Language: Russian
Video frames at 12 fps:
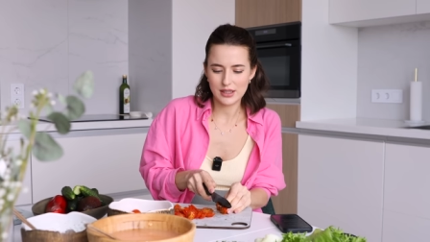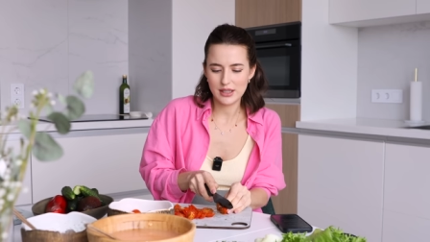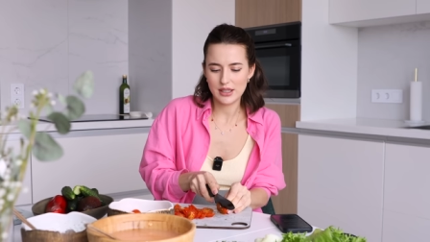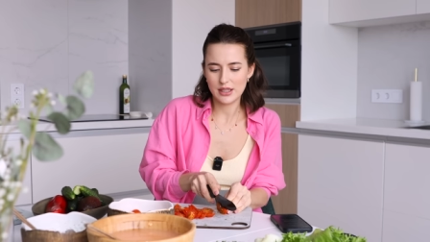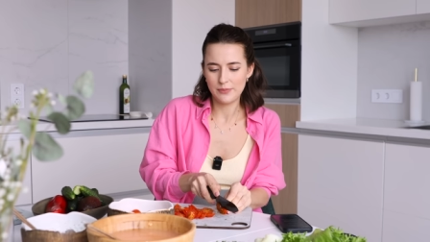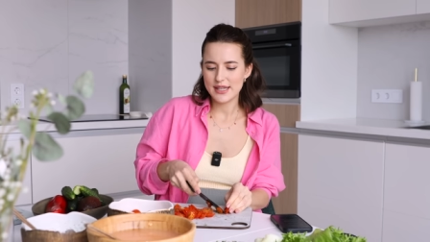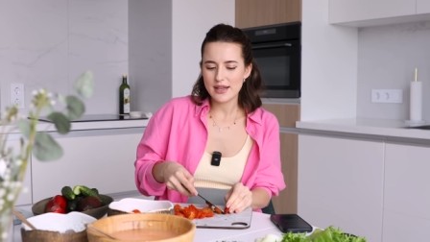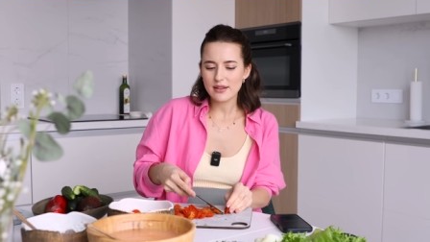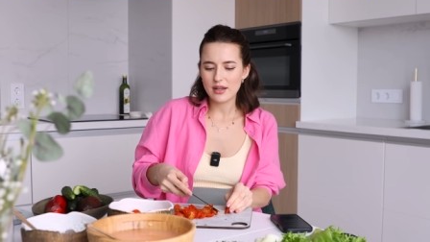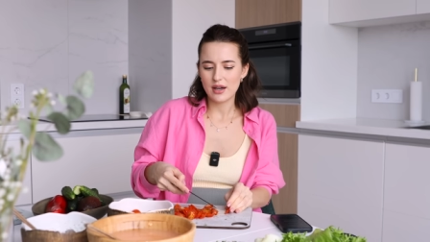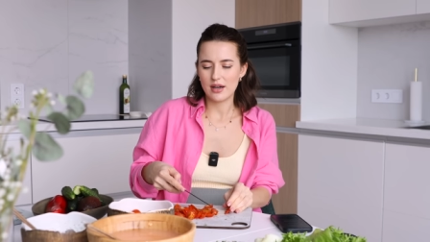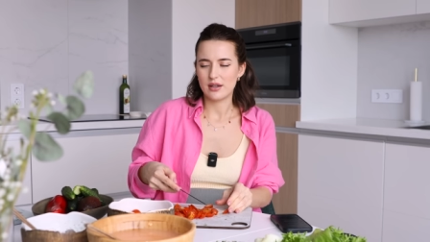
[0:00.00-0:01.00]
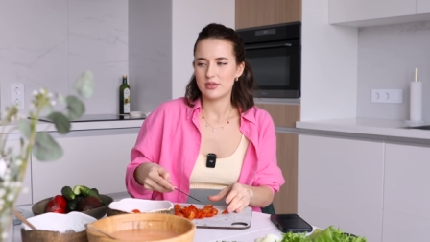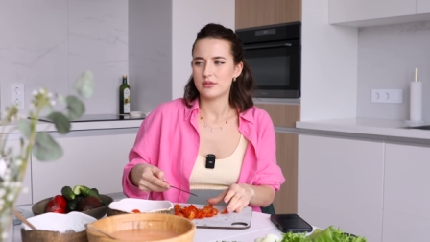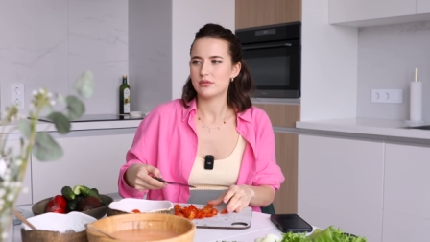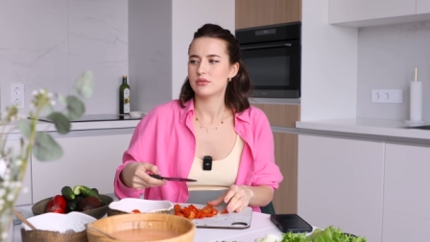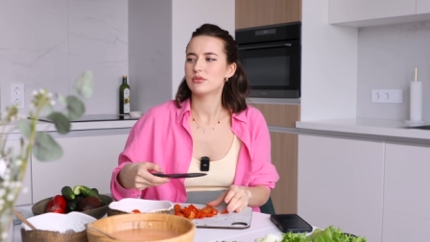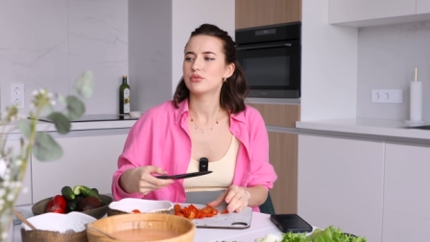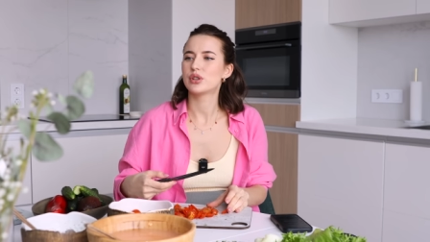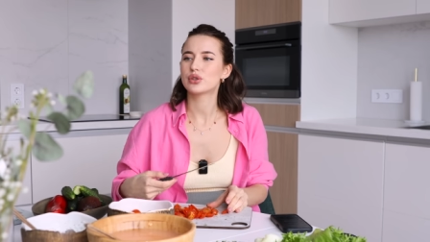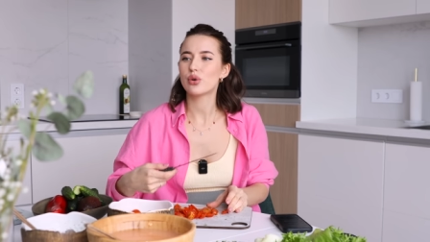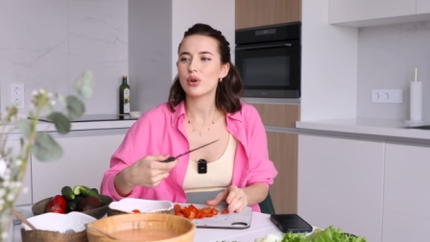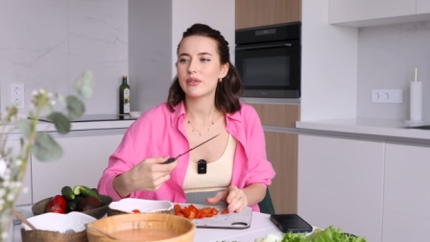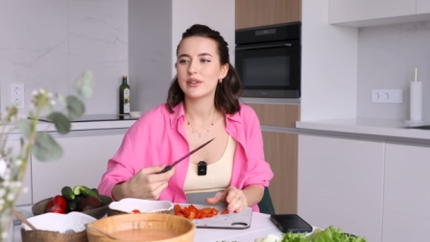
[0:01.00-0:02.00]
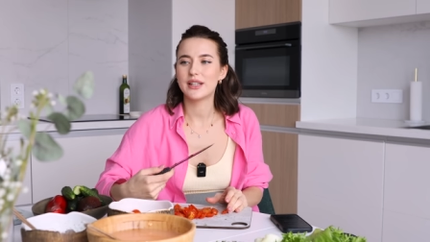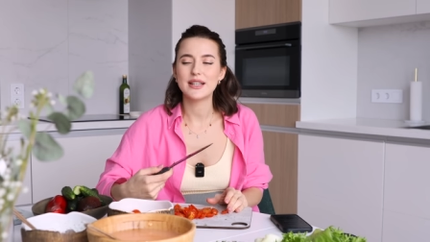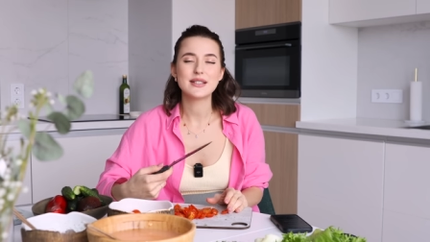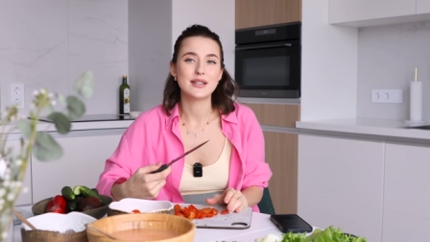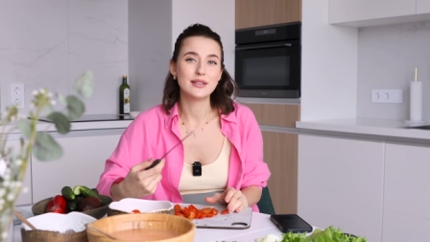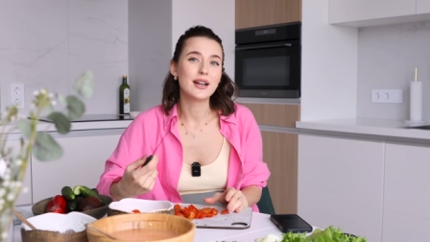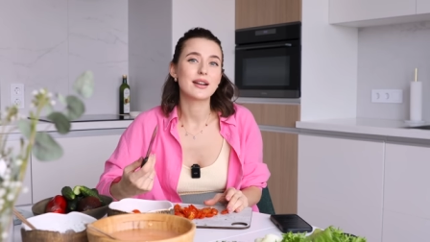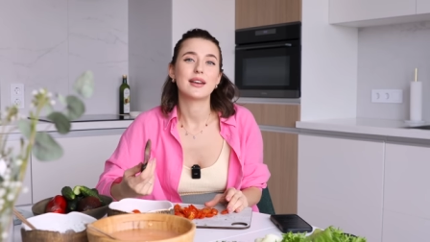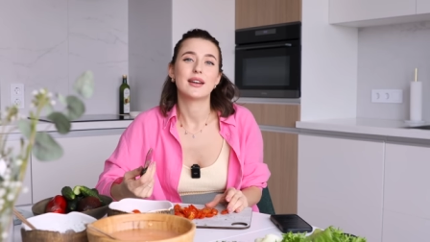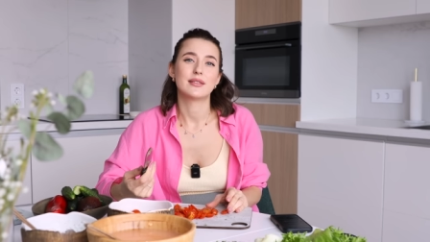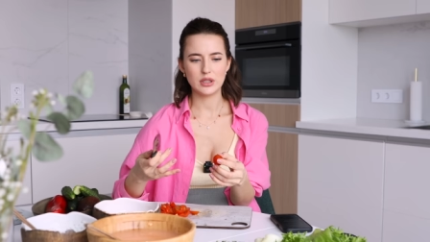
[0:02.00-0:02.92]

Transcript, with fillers: и тело, у которого есть энергия.